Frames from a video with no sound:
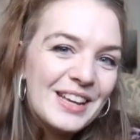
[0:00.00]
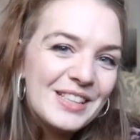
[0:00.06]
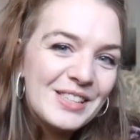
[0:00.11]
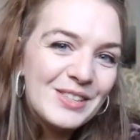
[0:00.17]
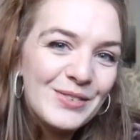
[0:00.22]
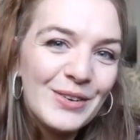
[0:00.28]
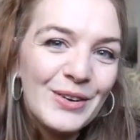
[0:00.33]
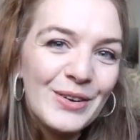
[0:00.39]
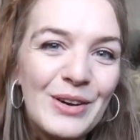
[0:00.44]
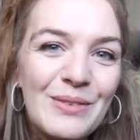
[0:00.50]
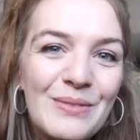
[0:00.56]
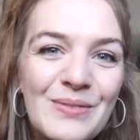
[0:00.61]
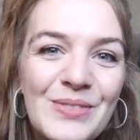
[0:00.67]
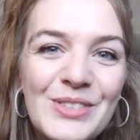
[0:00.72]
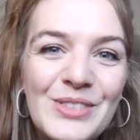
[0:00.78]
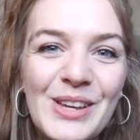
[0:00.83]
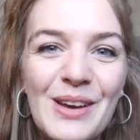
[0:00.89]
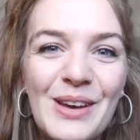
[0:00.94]
herzlich
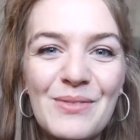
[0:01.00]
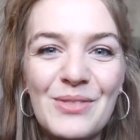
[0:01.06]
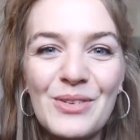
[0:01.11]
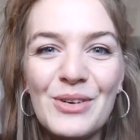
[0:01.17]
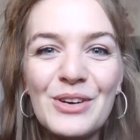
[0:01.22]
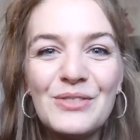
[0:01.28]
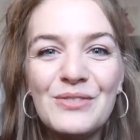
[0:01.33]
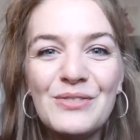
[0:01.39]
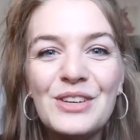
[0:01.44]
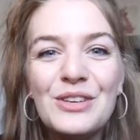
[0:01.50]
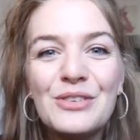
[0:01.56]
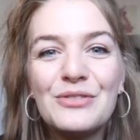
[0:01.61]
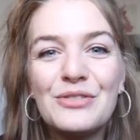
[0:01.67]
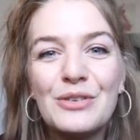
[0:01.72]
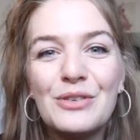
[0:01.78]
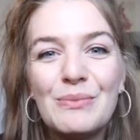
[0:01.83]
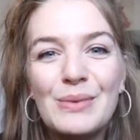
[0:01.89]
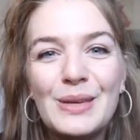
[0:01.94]
willkommen zu einem neuen Video
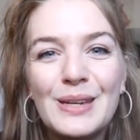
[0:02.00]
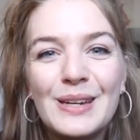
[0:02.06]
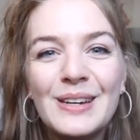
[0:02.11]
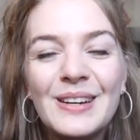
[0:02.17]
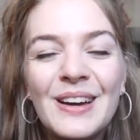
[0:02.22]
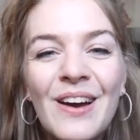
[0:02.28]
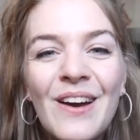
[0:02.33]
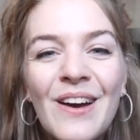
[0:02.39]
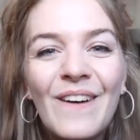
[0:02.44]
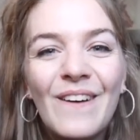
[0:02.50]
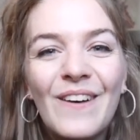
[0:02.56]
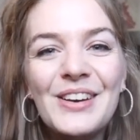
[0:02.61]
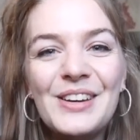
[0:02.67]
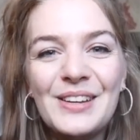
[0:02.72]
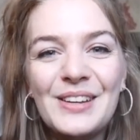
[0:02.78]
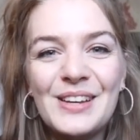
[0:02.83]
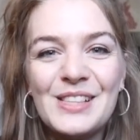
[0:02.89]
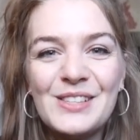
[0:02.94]
von mir.
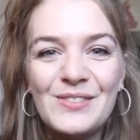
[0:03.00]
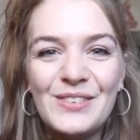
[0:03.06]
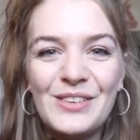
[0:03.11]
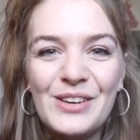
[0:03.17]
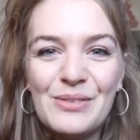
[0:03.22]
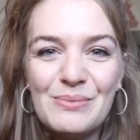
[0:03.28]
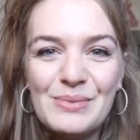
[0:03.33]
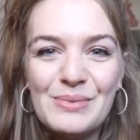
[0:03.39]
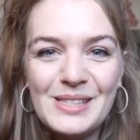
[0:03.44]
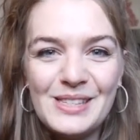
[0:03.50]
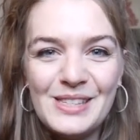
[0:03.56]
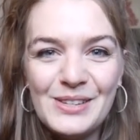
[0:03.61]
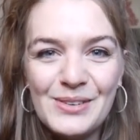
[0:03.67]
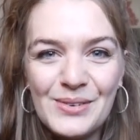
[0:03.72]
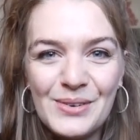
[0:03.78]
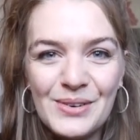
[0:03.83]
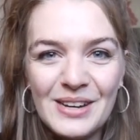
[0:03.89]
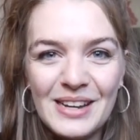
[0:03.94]
Heute geht es wieder um
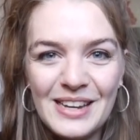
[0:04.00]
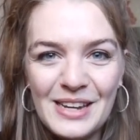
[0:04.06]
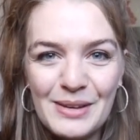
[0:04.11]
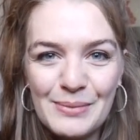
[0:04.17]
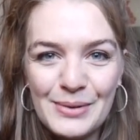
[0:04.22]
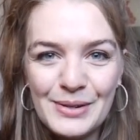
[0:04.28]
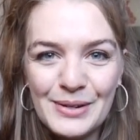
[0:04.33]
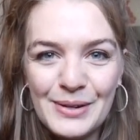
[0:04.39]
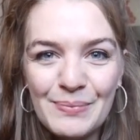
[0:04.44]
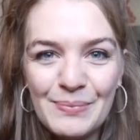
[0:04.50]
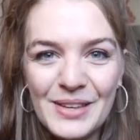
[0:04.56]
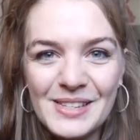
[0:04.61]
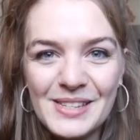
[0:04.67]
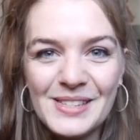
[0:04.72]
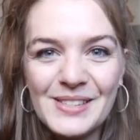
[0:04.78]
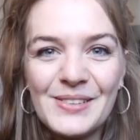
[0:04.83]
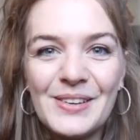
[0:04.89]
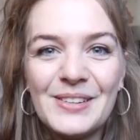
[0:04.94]
Beziehung und Liebe.
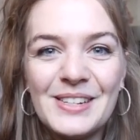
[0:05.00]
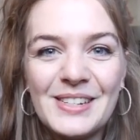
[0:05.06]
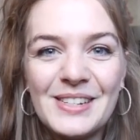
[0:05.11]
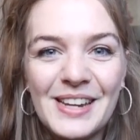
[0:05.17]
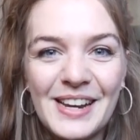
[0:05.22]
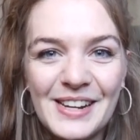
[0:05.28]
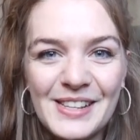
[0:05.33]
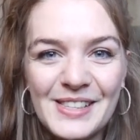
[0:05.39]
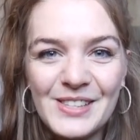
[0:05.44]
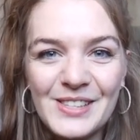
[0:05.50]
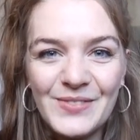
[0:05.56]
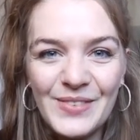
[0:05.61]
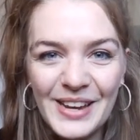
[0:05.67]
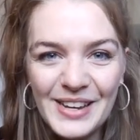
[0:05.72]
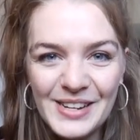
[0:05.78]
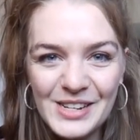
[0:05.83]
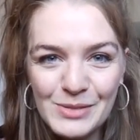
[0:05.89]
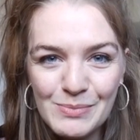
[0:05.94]
Das ist heute Teil
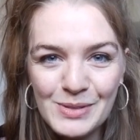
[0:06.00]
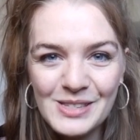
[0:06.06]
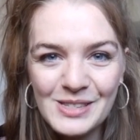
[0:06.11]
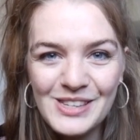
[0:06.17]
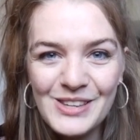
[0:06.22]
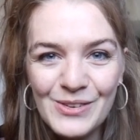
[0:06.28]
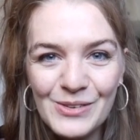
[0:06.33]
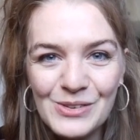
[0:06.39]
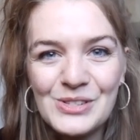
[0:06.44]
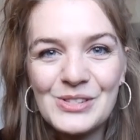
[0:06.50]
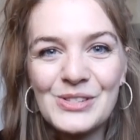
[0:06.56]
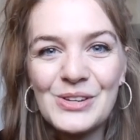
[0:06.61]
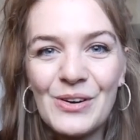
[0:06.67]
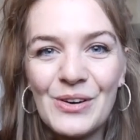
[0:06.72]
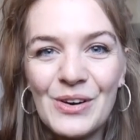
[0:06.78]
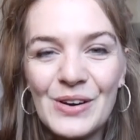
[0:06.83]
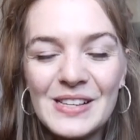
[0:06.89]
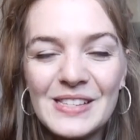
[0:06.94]
2 des
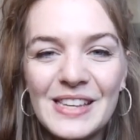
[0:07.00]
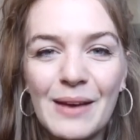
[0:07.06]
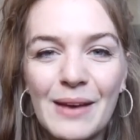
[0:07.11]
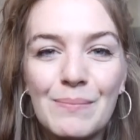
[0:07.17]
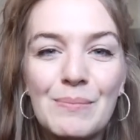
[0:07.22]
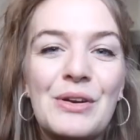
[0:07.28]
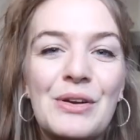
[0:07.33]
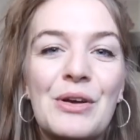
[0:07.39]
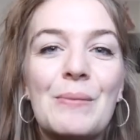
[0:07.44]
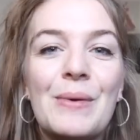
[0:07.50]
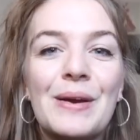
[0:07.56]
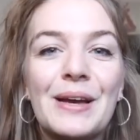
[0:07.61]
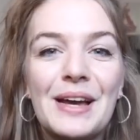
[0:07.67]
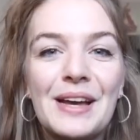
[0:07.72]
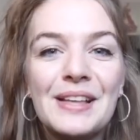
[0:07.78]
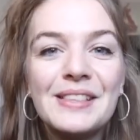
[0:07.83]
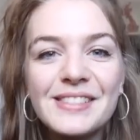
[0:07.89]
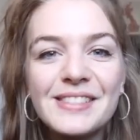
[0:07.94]
Beziehungstalks. Ihr habt mir nochmal
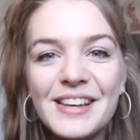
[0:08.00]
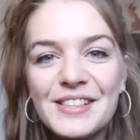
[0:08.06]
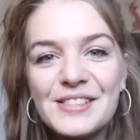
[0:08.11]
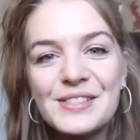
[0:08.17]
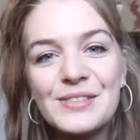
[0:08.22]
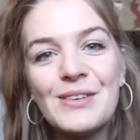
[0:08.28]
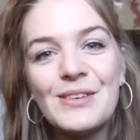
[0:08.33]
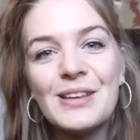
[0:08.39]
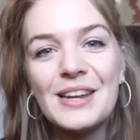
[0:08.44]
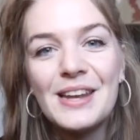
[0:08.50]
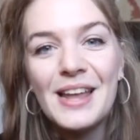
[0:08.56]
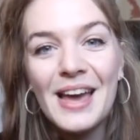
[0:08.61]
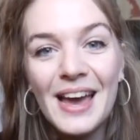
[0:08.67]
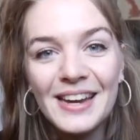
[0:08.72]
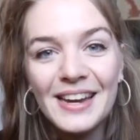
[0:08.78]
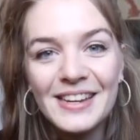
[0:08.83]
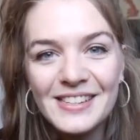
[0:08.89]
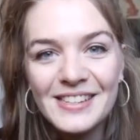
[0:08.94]
ganz, ganz viele
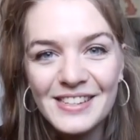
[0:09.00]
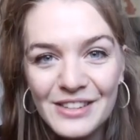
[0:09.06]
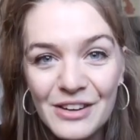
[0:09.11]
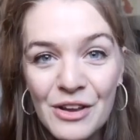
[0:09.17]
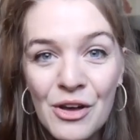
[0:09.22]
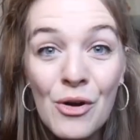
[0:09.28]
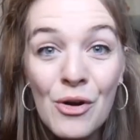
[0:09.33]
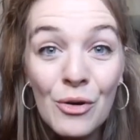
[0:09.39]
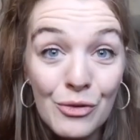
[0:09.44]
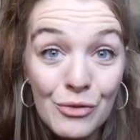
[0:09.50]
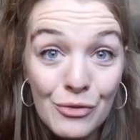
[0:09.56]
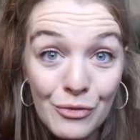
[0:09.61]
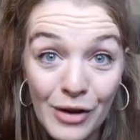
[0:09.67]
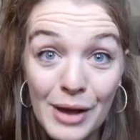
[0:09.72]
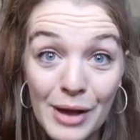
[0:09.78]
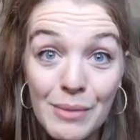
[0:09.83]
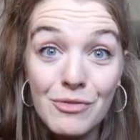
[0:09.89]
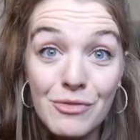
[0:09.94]
Nachrichten und
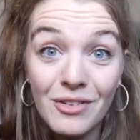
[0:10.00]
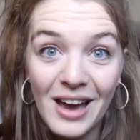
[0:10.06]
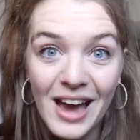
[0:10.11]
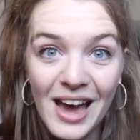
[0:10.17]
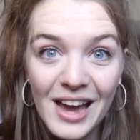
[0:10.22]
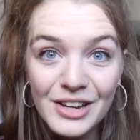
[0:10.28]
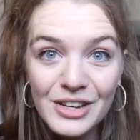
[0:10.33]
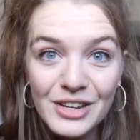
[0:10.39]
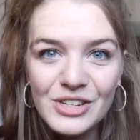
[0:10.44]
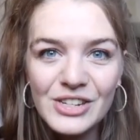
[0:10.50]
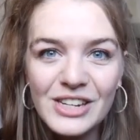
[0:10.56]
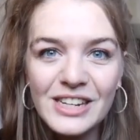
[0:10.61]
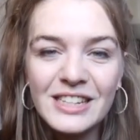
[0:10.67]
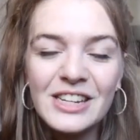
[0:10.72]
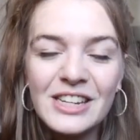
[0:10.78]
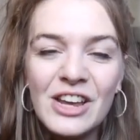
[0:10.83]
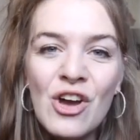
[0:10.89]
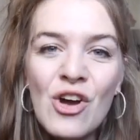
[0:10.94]
vor allem Fragen
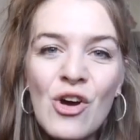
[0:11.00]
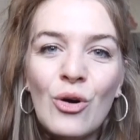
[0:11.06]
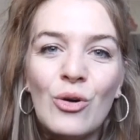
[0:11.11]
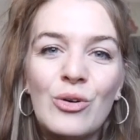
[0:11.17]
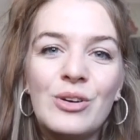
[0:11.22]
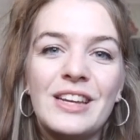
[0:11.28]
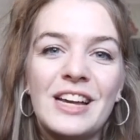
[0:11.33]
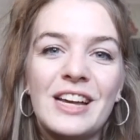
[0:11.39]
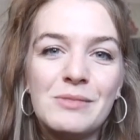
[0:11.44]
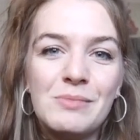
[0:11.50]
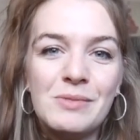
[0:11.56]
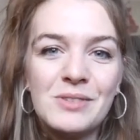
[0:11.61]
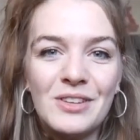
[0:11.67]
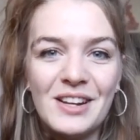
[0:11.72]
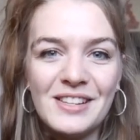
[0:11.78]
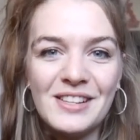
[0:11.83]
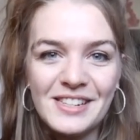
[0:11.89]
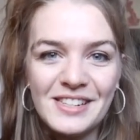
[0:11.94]
geschickt. Und ganz
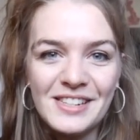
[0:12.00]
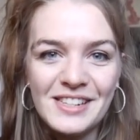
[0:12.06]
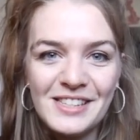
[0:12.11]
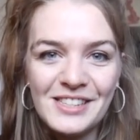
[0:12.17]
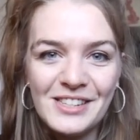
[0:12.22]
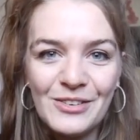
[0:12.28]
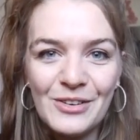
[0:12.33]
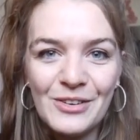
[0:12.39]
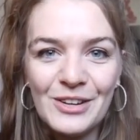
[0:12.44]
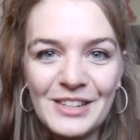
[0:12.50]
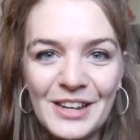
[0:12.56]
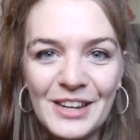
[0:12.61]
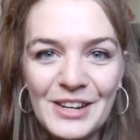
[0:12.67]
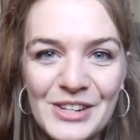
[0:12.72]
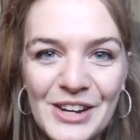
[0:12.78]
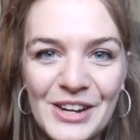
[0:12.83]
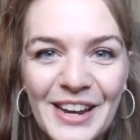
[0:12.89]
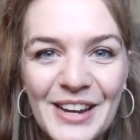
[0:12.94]
besonders interessiert euch
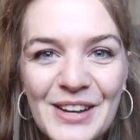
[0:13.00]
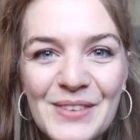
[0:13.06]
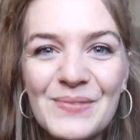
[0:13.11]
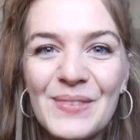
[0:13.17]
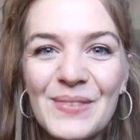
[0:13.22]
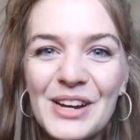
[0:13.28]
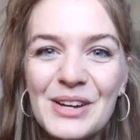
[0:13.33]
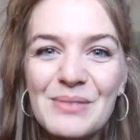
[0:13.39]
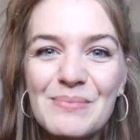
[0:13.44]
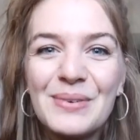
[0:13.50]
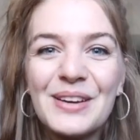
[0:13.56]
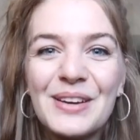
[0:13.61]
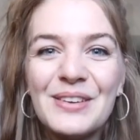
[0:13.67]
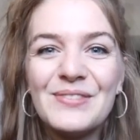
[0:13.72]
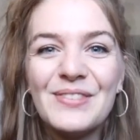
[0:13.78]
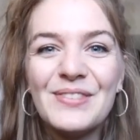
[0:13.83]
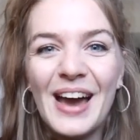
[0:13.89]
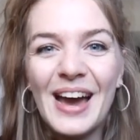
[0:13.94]
anscheinend meine
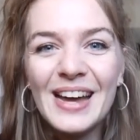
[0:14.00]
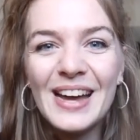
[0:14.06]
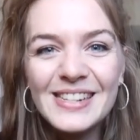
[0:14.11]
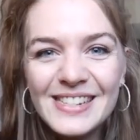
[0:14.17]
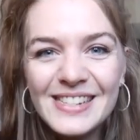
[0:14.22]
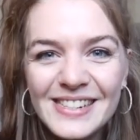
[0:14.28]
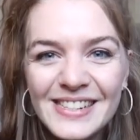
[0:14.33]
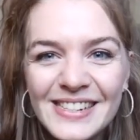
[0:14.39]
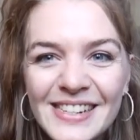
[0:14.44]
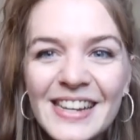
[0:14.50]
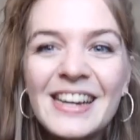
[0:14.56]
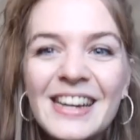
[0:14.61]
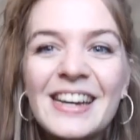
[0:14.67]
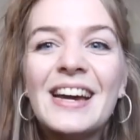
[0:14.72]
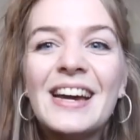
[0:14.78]
private